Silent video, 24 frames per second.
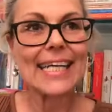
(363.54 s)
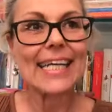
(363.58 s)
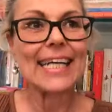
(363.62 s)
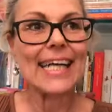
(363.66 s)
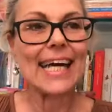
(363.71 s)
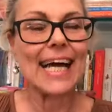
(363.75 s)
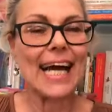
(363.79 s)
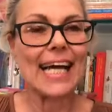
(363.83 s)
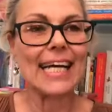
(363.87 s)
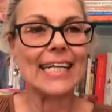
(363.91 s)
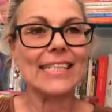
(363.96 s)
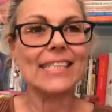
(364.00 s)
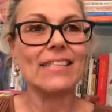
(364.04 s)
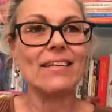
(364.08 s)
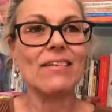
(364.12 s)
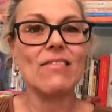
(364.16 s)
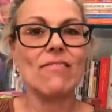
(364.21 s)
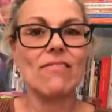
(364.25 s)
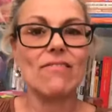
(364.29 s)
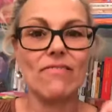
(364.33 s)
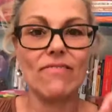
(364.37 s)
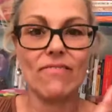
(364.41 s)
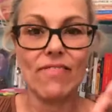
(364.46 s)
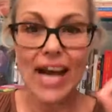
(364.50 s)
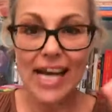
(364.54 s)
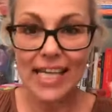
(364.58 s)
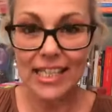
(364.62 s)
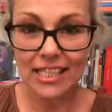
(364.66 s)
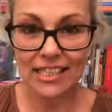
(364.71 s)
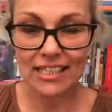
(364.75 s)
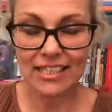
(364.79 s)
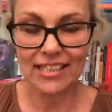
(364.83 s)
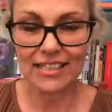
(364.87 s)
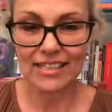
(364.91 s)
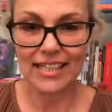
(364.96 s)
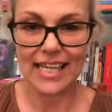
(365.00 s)
kann
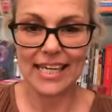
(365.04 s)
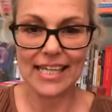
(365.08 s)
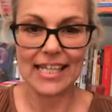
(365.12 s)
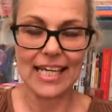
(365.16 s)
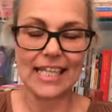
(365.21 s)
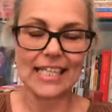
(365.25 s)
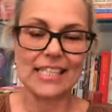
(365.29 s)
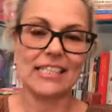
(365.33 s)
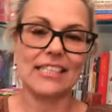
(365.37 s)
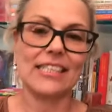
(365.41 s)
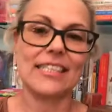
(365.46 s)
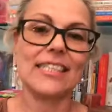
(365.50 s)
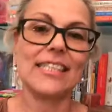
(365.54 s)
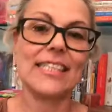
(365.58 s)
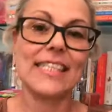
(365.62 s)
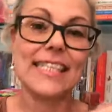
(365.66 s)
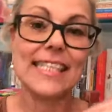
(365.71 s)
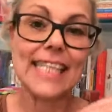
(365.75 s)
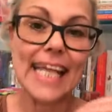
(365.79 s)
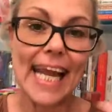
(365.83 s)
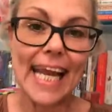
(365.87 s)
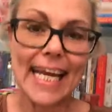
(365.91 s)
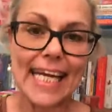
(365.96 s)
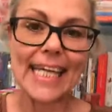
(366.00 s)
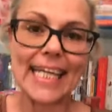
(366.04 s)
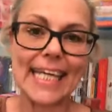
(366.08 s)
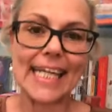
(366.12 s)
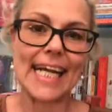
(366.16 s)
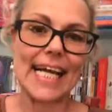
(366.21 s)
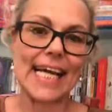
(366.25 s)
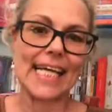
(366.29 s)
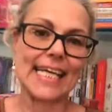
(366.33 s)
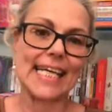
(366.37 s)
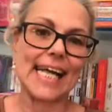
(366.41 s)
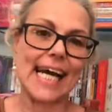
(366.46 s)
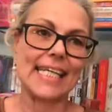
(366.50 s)
wachsen, er kann sich dehnen,
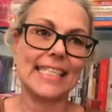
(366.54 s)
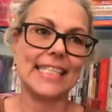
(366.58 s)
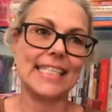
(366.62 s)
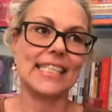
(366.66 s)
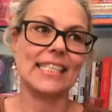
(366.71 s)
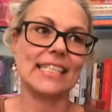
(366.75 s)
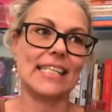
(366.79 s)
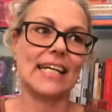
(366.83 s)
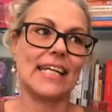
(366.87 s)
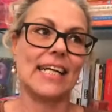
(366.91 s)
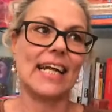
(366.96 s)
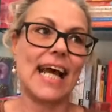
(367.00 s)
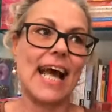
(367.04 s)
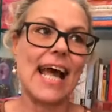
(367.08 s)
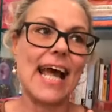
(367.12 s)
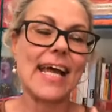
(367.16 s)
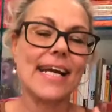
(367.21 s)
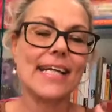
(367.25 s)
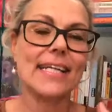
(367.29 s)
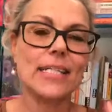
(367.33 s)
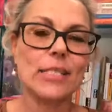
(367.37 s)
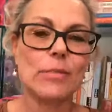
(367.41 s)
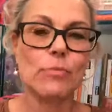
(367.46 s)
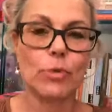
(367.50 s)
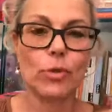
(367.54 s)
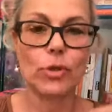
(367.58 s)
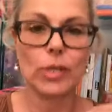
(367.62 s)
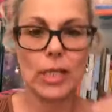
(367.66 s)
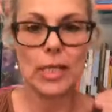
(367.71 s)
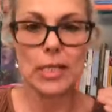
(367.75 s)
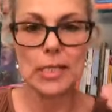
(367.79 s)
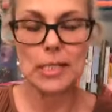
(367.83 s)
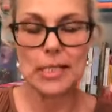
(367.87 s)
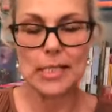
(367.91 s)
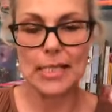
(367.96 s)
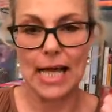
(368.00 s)
er kann sein eigenes
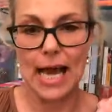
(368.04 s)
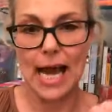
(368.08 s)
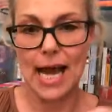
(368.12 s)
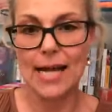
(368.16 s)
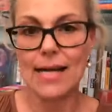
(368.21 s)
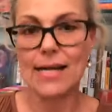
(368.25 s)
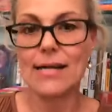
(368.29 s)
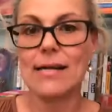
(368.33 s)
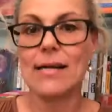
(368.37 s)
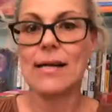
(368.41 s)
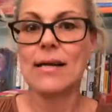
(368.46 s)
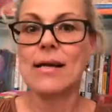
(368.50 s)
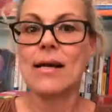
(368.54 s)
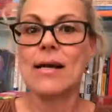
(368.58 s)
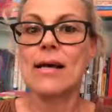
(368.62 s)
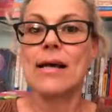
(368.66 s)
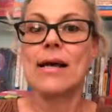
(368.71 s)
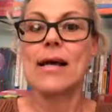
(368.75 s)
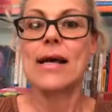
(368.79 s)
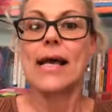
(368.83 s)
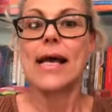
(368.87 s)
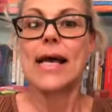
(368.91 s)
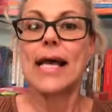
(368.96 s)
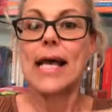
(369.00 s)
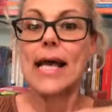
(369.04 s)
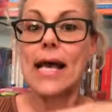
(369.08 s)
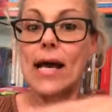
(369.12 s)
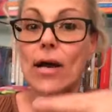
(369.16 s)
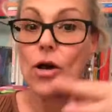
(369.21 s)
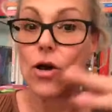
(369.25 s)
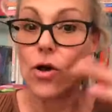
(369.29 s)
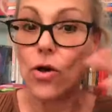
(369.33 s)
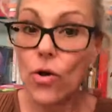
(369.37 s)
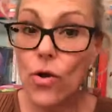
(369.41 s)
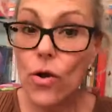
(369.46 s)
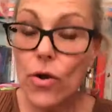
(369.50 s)
Potenzial
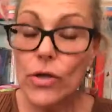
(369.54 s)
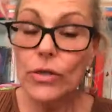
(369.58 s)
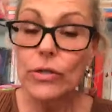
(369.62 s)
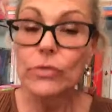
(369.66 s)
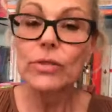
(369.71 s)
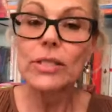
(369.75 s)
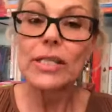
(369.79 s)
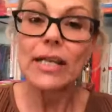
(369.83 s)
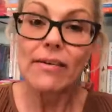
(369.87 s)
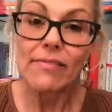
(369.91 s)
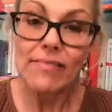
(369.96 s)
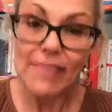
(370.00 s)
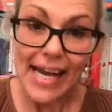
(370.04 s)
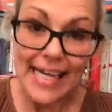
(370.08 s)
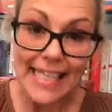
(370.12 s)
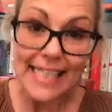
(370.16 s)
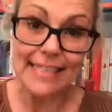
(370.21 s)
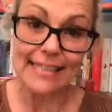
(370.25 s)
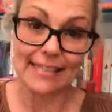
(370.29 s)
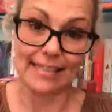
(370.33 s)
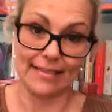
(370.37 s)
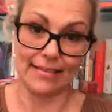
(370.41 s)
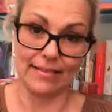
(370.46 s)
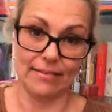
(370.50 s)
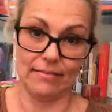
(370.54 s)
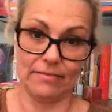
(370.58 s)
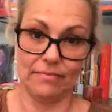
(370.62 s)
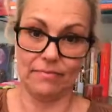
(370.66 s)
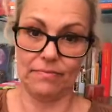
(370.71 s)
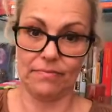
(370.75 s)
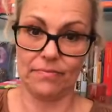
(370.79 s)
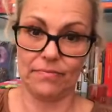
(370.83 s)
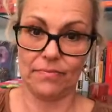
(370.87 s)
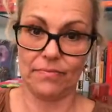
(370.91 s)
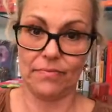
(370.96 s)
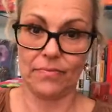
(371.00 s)
erhöhen und erweitern.
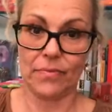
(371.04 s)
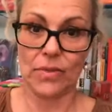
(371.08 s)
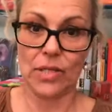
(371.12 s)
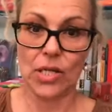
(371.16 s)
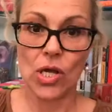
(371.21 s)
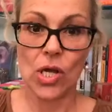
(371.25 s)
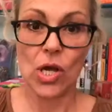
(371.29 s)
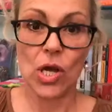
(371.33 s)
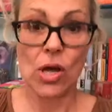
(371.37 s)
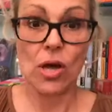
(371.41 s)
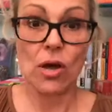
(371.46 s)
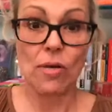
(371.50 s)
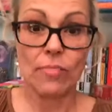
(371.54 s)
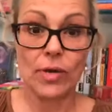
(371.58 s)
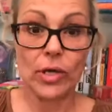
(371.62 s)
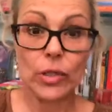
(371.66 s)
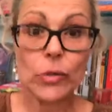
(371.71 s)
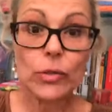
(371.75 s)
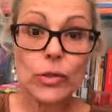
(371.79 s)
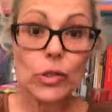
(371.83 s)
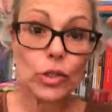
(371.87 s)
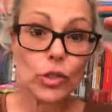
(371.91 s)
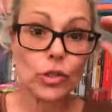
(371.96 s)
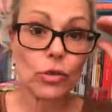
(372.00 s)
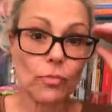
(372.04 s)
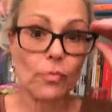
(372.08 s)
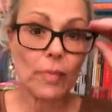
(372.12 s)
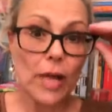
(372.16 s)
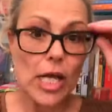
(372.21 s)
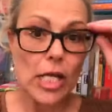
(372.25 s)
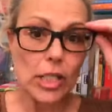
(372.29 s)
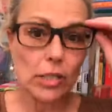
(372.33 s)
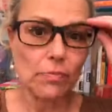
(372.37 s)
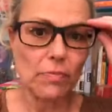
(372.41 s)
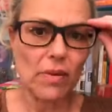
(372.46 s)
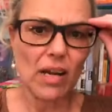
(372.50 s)
Bei uns zum
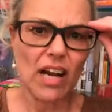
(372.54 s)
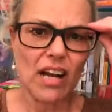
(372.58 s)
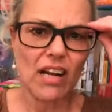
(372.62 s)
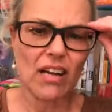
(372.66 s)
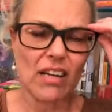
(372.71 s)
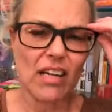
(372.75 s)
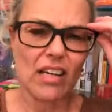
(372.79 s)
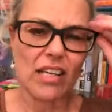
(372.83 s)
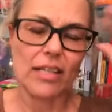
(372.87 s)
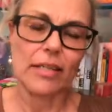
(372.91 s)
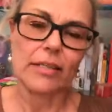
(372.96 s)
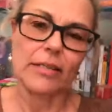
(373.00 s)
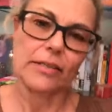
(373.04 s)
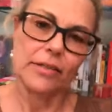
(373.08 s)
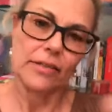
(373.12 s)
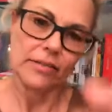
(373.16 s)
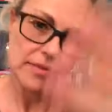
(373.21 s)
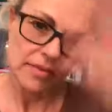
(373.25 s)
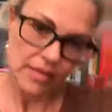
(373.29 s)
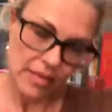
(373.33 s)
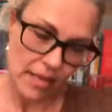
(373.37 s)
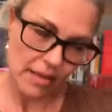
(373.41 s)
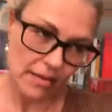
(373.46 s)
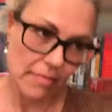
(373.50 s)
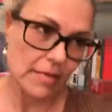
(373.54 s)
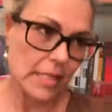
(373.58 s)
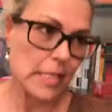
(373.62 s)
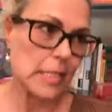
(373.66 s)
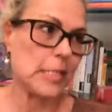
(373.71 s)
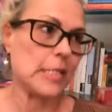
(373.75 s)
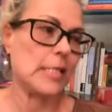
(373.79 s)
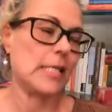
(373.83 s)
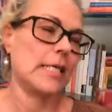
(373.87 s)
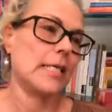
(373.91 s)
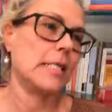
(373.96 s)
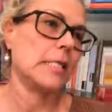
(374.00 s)
Beispiel ihr
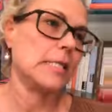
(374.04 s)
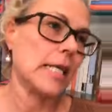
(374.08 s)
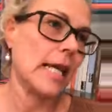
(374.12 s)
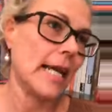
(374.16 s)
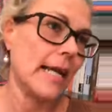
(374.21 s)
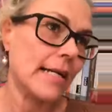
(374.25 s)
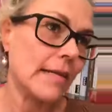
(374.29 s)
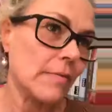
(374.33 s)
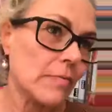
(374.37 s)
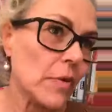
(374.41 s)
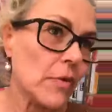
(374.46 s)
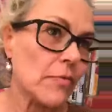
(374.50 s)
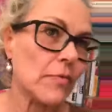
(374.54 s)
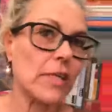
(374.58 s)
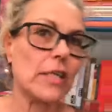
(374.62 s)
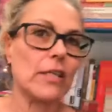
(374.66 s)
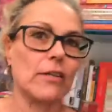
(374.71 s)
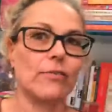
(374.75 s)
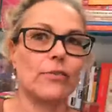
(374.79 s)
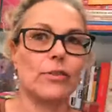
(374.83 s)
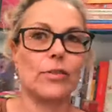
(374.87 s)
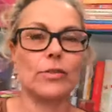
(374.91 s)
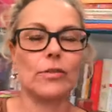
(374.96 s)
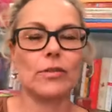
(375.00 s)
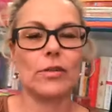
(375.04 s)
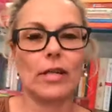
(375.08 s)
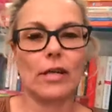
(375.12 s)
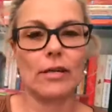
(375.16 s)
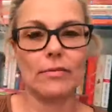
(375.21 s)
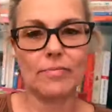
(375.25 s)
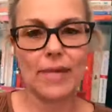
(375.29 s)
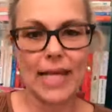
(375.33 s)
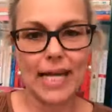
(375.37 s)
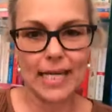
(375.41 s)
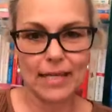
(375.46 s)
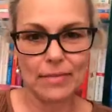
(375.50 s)
wisst, ich erzähle immer wieder von
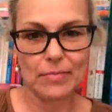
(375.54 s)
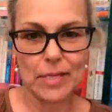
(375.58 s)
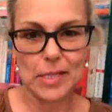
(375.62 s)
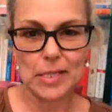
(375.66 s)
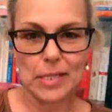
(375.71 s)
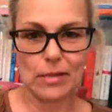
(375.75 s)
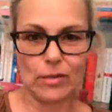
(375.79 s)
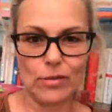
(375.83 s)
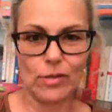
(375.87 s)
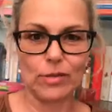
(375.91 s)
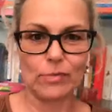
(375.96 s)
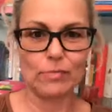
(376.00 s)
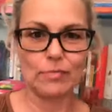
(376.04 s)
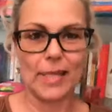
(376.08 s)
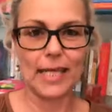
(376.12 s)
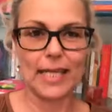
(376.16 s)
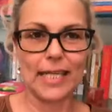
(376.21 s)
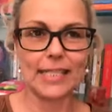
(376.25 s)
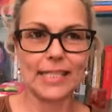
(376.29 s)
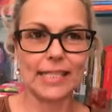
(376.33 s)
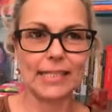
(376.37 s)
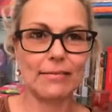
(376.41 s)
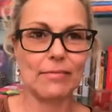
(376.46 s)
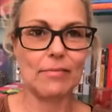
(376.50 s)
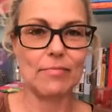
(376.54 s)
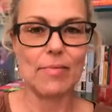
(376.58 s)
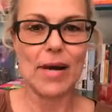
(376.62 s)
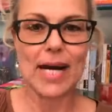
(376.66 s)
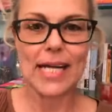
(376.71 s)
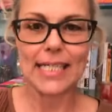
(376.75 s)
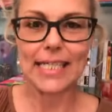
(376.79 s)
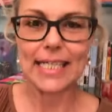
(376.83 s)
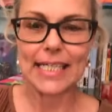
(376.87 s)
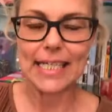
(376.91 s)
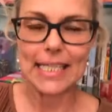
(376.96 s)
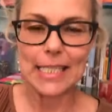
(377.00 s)
meiner Beziehung. Mein
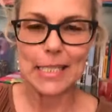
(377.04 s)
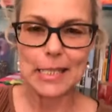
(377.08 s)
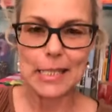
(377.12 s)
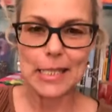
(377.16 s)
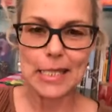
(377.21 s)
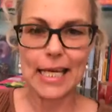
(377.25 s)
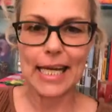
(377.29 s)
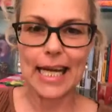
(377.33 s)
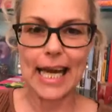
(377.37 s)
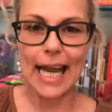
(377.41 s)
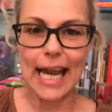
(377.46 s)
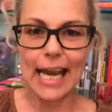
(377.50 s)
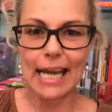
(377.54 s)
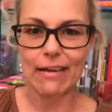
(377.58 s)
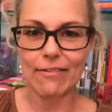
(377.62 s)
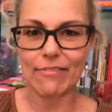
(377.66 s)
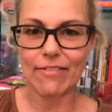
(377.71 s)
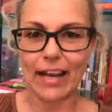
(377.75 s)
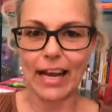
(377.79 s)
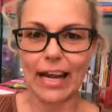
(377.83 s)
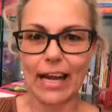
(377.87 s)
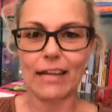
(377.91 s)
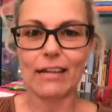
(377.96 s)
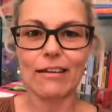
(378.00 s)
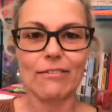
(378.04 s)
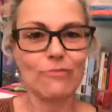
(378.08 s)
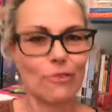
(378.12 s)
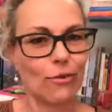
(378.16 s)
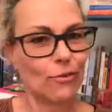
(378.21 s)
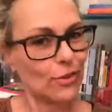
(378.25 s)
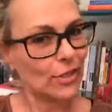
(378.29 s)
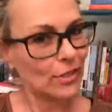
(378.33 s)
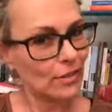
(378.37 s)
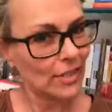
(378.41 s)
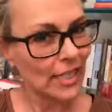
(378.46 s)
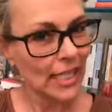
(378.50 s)
Mann ist kein Fan
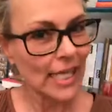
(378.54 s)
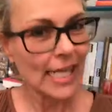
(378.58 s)
davon.